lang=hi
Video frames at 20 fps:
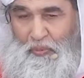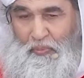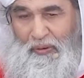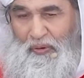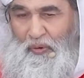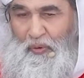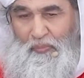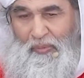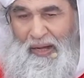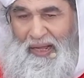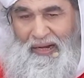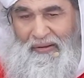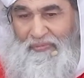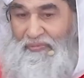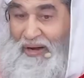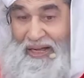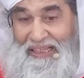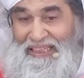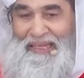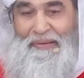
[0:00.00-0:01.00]
उस पर
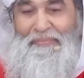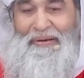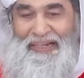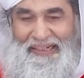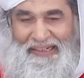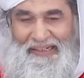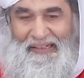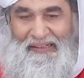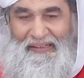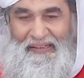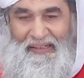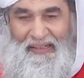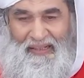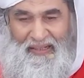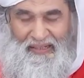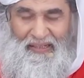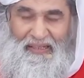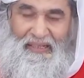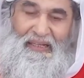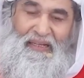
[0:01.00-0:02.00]
दोबारा वाजिब नहीं
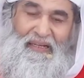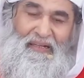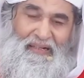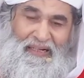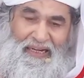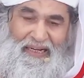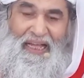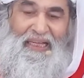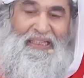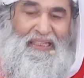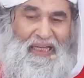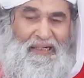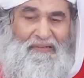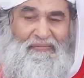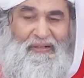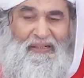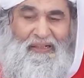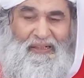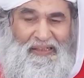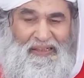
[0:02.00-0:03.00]
है कि नया
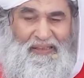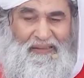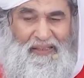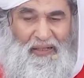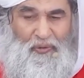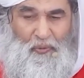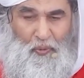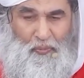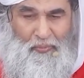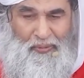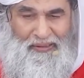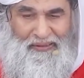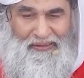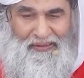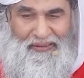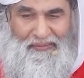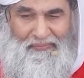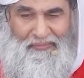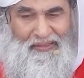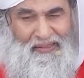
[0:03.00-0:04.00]
जानवर खरीद कर
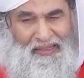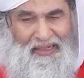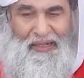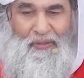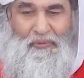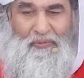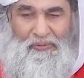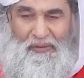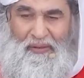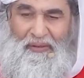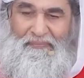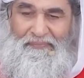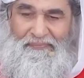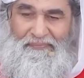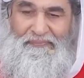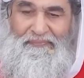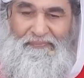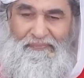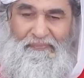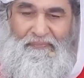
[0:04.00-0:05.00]
कुर्बान करे वह गया उसका
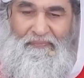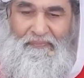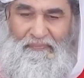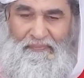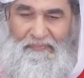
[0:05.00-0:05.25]
ठीक